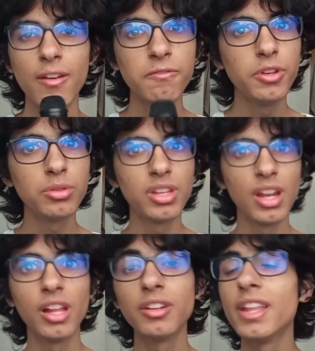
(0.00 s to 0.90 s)
Vi o
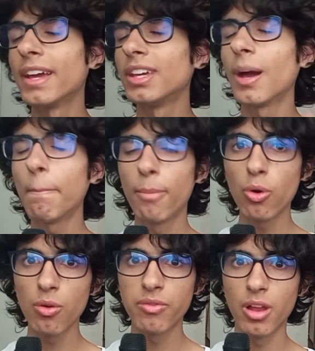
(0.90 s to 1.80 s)
trailer, daqui a
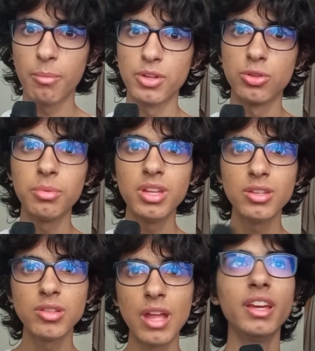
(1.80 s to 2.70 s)
pouco eu falo mais sobre
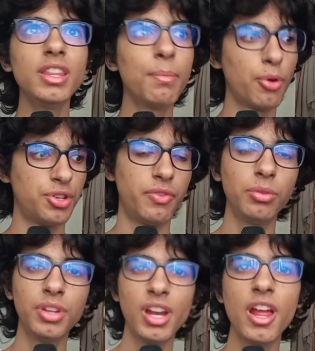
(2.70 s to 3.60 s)
isso, tá? E depois de ver o
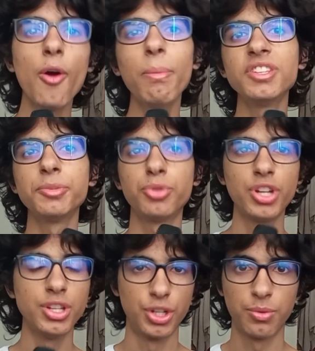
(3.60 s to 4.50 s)
trailer, eu pensei, tipo,
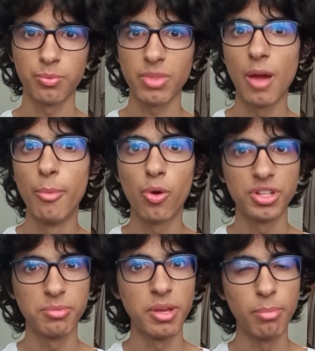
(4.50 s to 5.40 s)
gente, uma
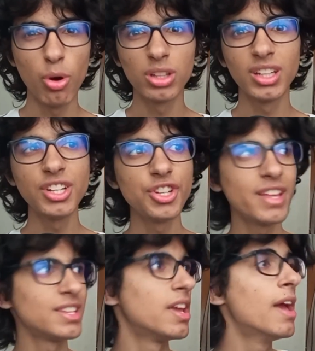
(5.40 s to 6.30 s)
coisa meio importante, né?
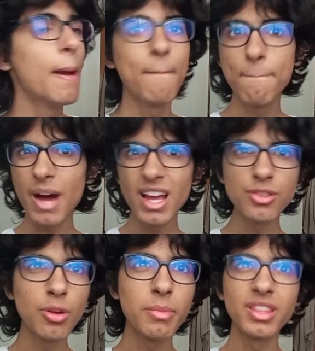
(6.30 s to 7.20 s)
Assim,
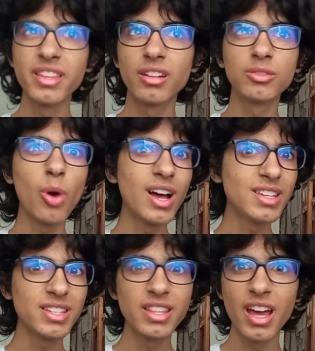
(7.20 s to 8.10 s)
mais ou menos,
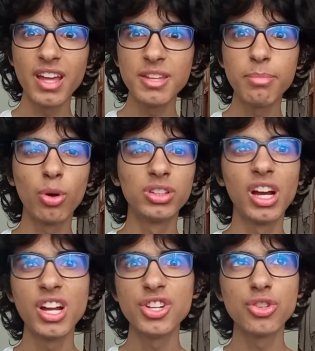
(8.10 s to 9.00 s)
quase nada
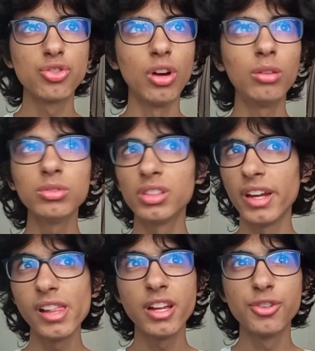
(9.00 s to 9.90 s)
importante, só um
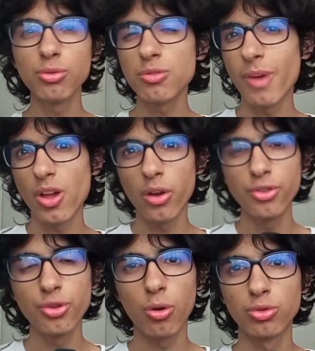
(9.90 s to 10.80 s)
trailer de um dos maiores
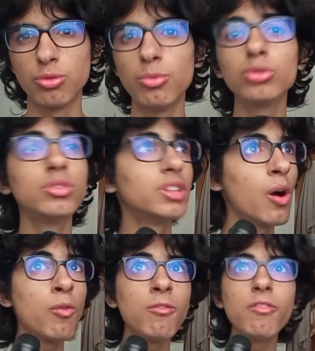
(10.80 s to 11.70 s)
jogos do mundo,
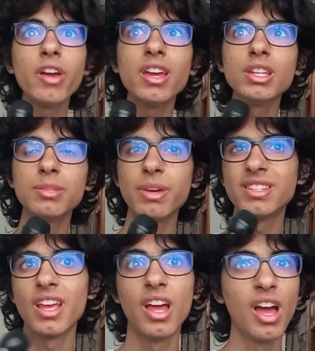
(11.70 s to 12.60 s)
talvez,
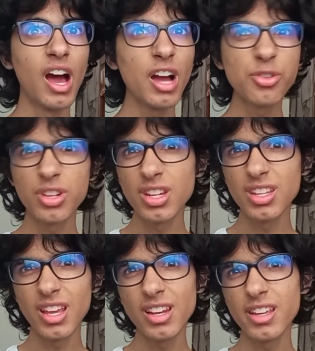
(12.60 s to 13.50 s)
mas acho que
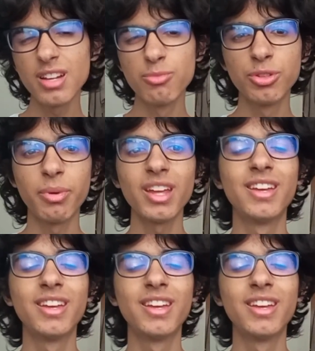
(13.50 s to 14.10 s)
ninguém liga muito para ele.